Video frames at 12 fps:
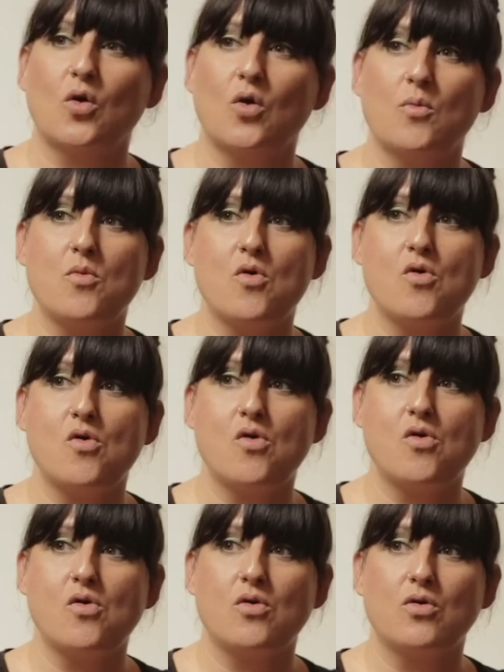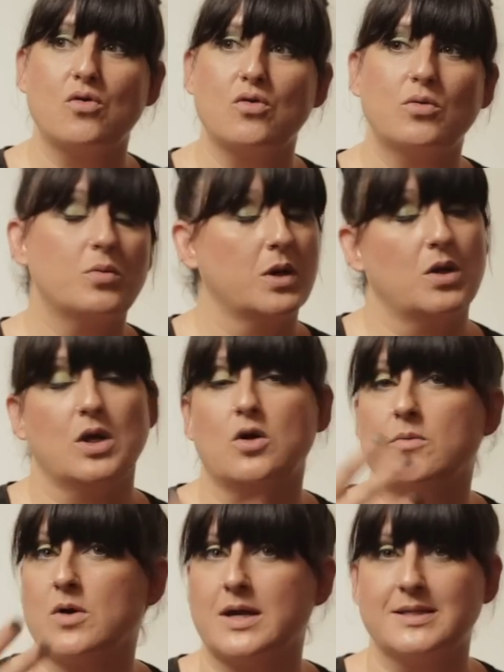como, bueno, y
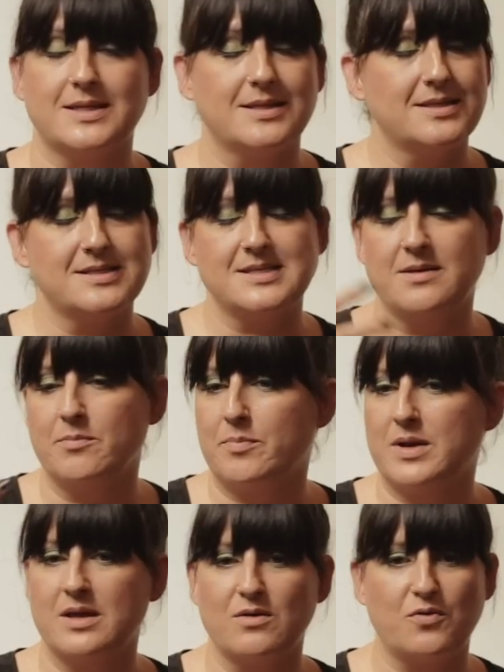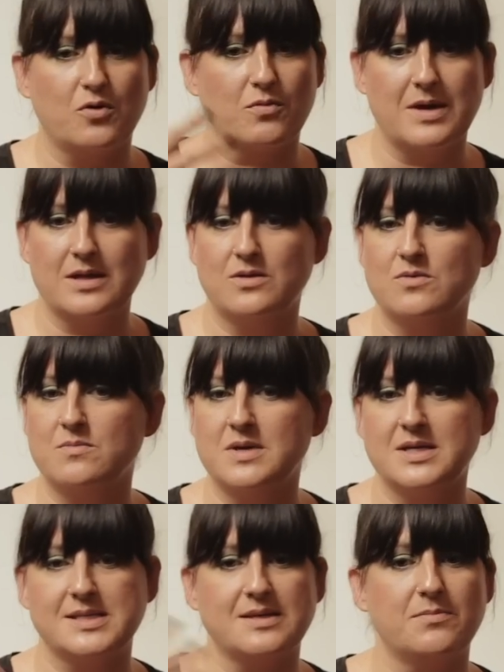como cantante siempre
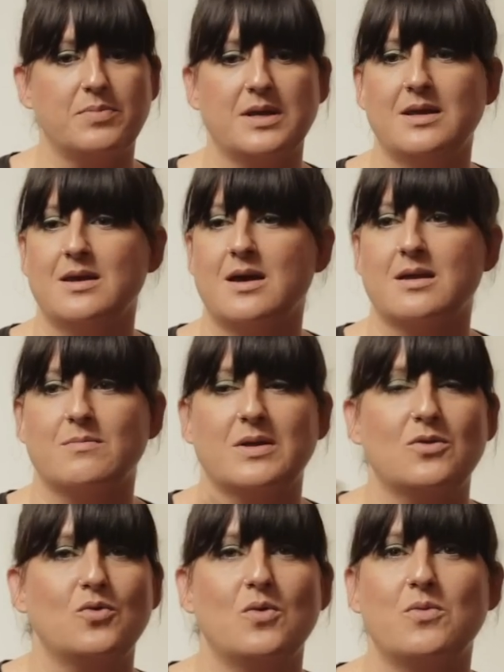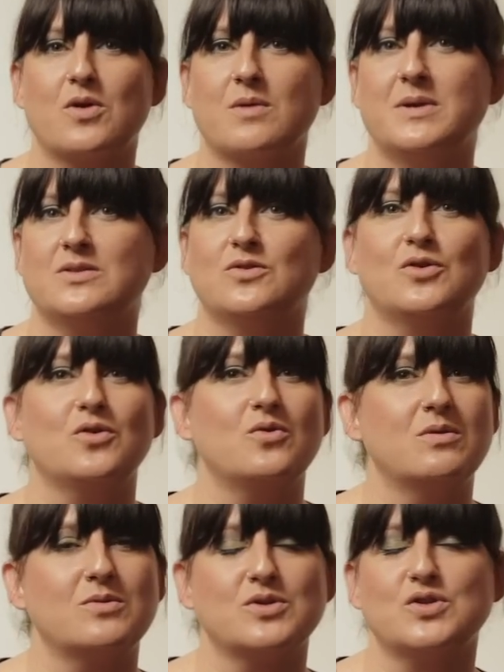formándome y siempre armando nuevo repertorio,
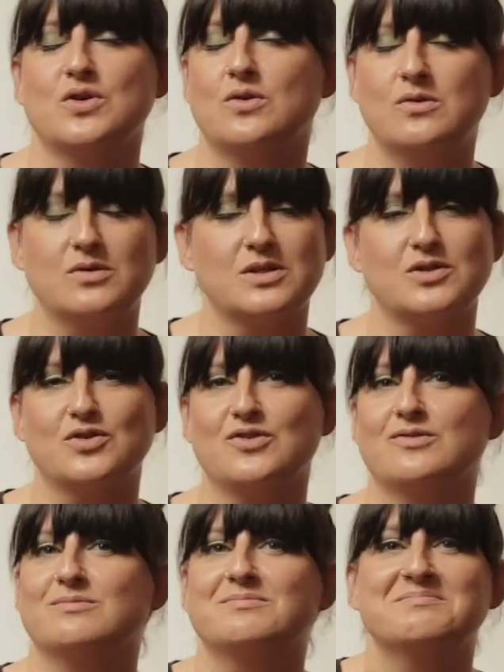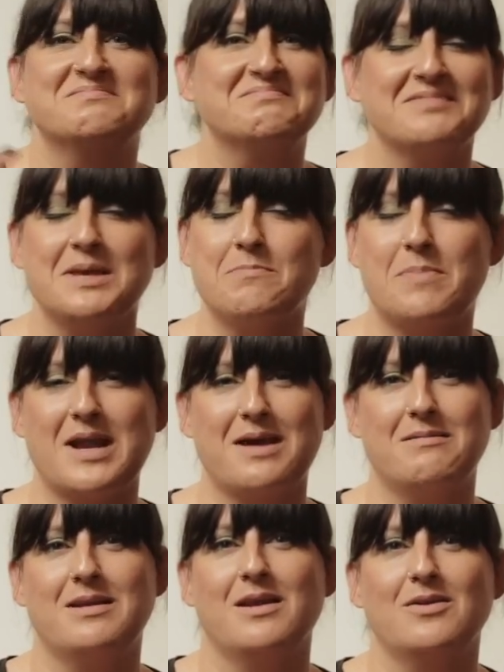nuevos shows, eso
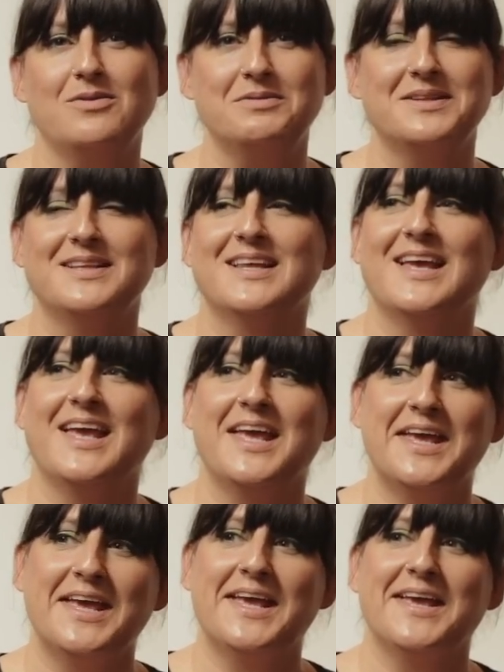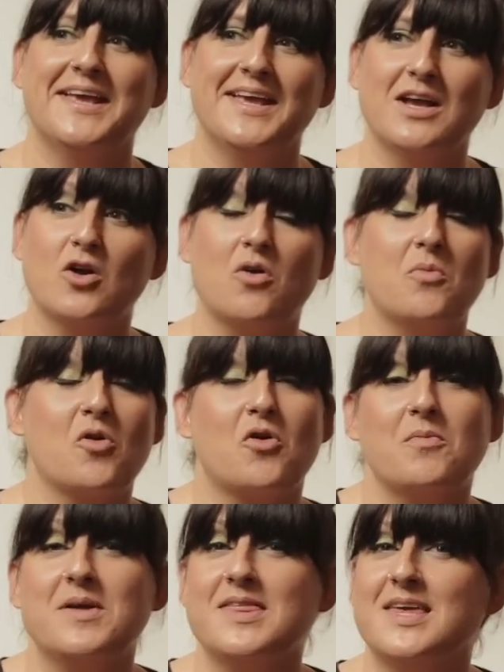imparable, ¿no? Como
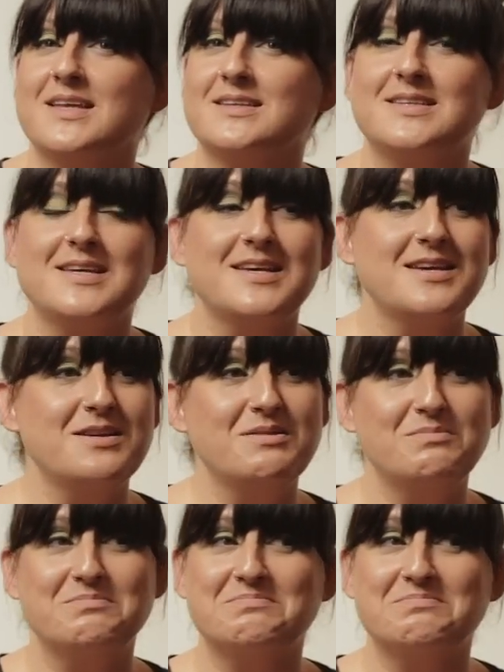comediante,